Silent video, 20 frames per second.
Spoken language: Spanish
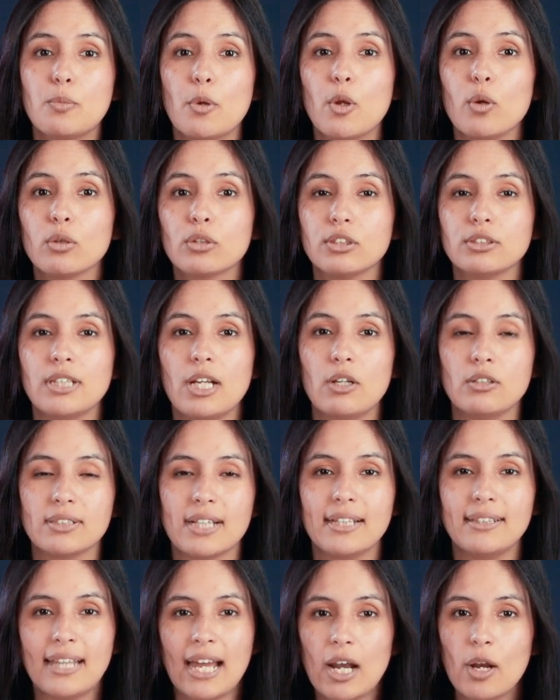productos de los
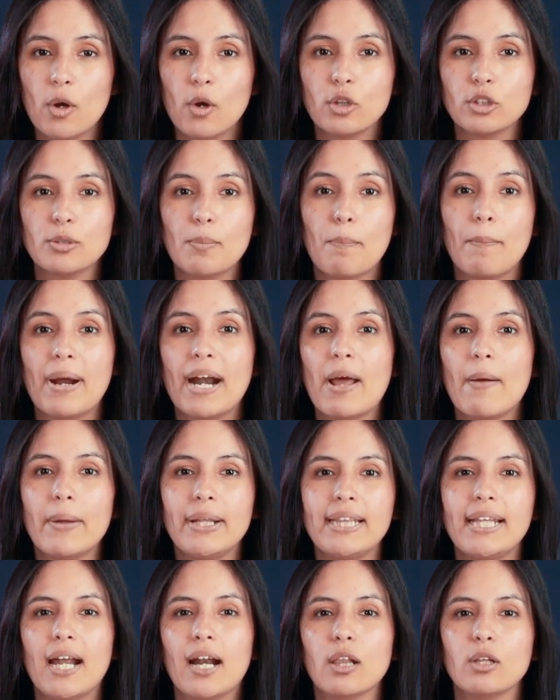catálogos para
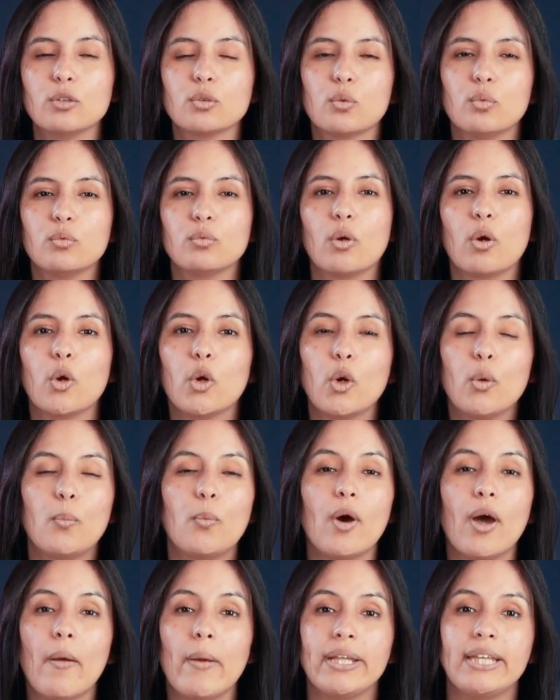venderlos junto a un
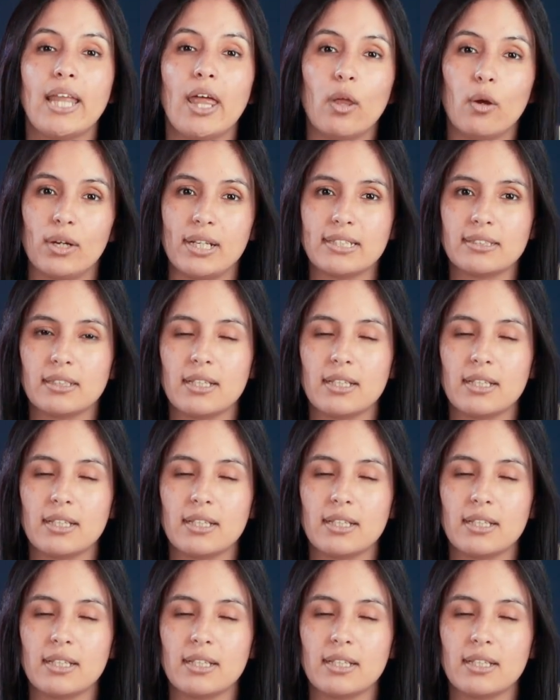grupo de vendedores.